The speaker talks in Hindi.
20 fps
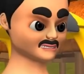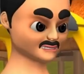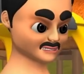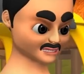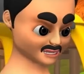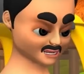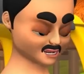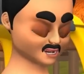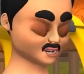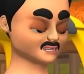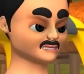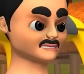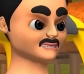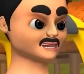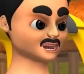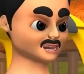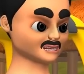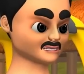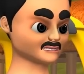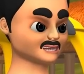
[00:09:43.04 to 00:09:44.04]
क्या
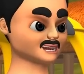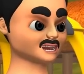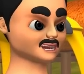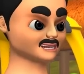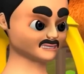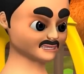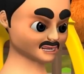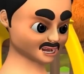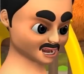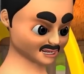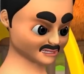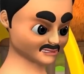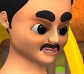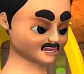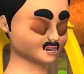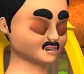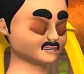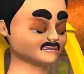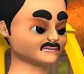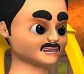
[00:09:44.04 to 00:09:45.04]
मुसीबत है यार एक
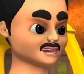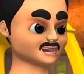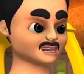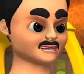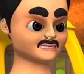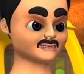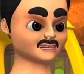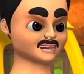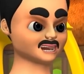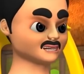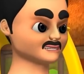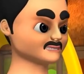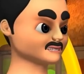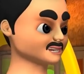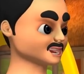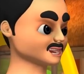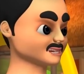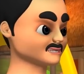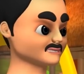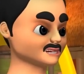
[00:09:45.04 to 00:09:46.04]
तो पहले ही काम
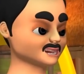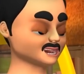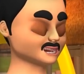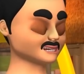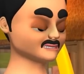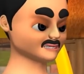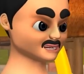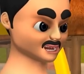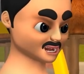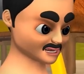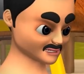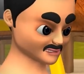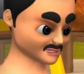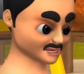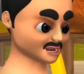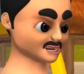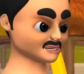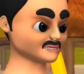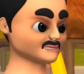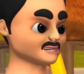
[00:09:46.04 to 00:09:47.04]
नहीं है अब किराया भी
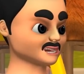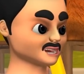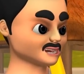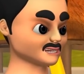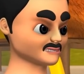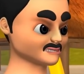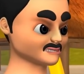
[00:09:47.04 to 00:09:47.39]
बढ़ा दिया